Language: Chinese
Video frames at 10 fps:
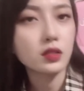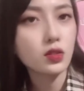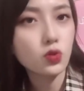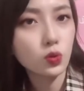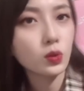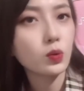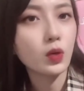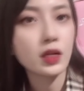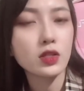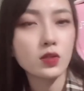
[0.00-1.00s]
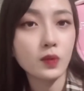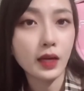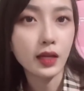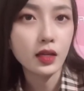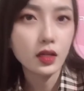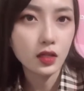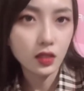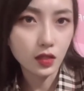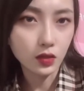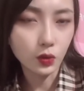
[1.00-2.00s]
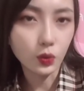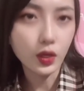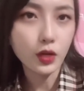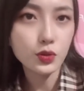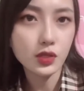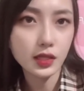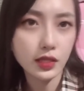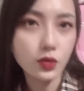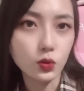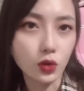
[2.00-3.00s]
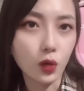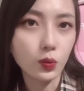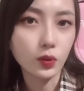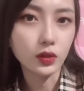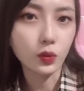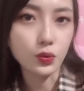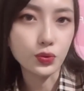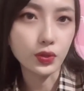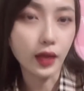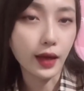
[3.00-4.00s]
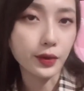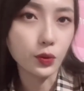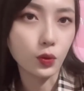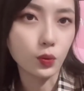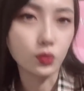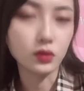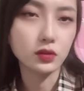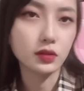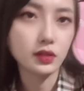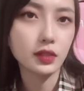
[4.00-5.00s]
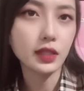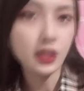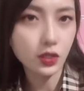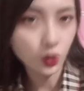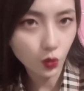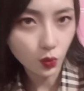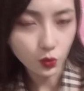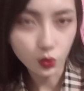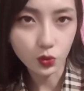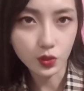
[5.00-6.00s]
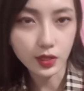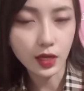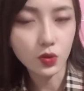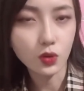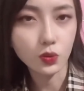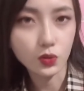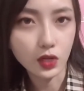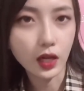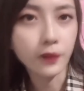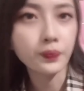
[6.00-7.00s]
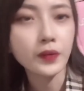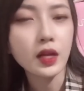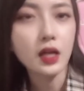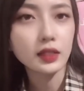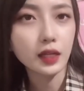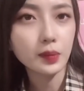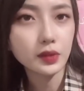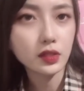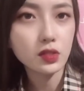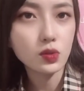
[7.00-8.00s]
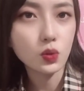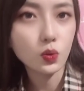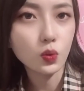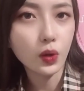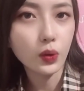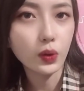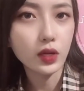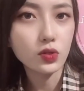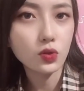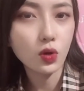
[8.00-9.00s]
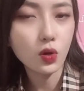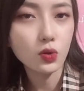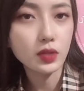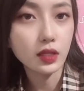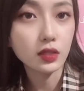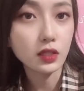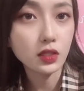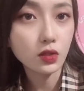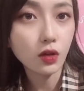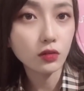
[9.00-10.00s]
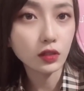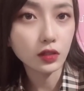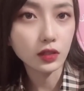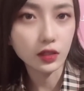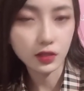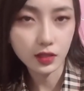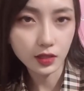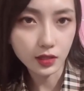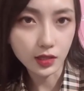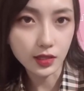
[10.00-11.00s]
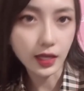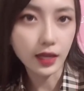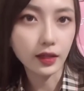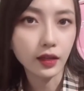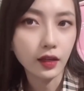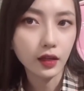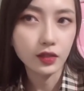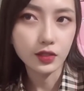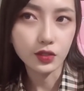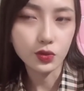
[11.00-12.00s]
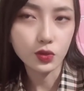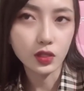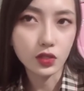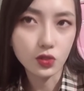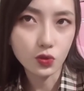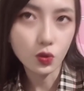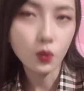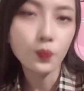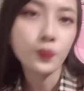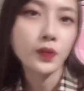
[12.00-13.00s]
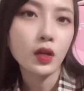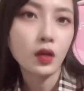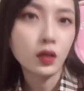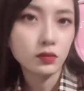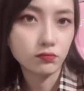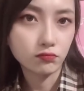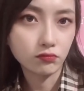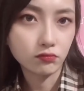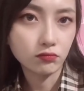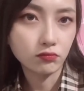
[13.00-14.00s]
除了国安之外，呃同样训练也有条不紊的，我觉得还有我跟的另一支队伍就是石家庄永昌，他们呢自从国外回来之后，在隔离之后呢也是一直在这个训练之中，嗯。